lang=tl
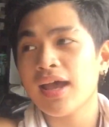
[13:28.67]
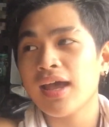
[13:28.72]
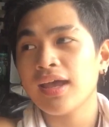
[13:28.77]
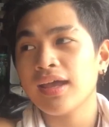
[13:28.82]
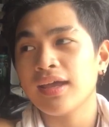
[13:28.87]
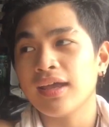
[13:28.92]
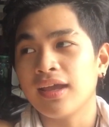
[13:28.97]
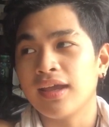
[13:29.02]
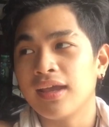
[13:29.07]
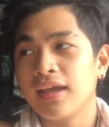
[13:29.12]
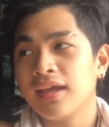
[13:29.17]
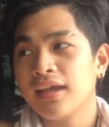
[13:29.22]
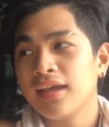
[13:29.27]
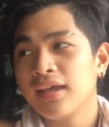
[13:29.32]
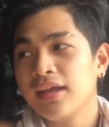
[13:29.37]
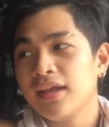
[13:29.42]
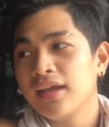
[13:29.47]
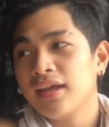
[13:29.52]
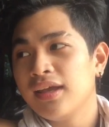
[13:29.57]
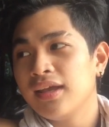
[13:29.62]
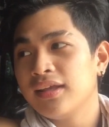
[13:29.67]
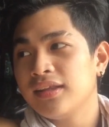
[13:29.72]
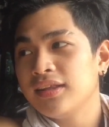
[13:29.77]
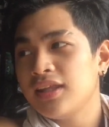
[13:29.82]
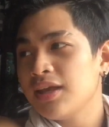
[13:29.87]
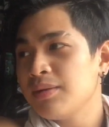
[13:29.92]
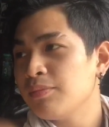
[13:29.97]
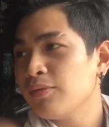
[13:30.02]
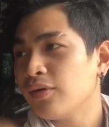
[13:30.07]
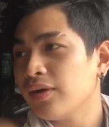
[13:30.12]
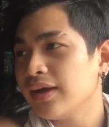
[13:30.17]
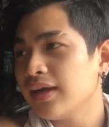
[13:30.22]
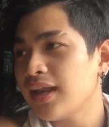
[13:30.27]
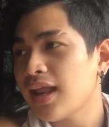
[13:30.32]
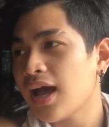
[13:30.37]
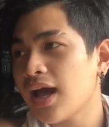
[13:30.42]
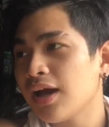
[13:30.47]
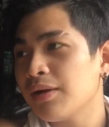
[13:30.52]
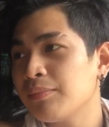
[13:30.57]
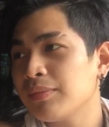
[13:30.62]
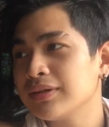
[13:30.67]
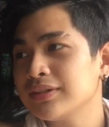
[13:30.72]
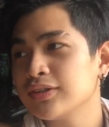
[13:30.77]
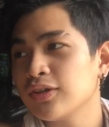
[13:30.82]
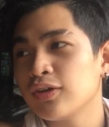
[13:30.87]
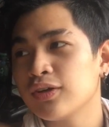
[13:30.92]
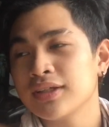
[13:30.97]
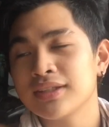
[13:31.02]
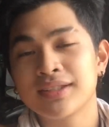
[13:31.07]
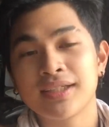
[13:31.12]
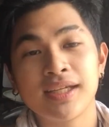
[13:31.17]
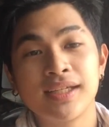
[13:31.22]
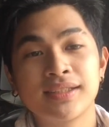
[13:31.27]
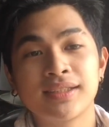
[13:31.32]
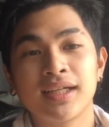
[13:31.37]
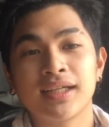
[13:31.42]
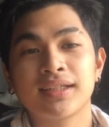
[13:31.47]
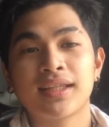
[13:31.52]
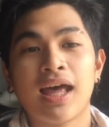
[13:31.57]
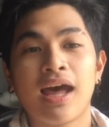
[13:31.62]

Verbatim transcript: nga eh. Hindi mo kailangan mag-sorry sa isang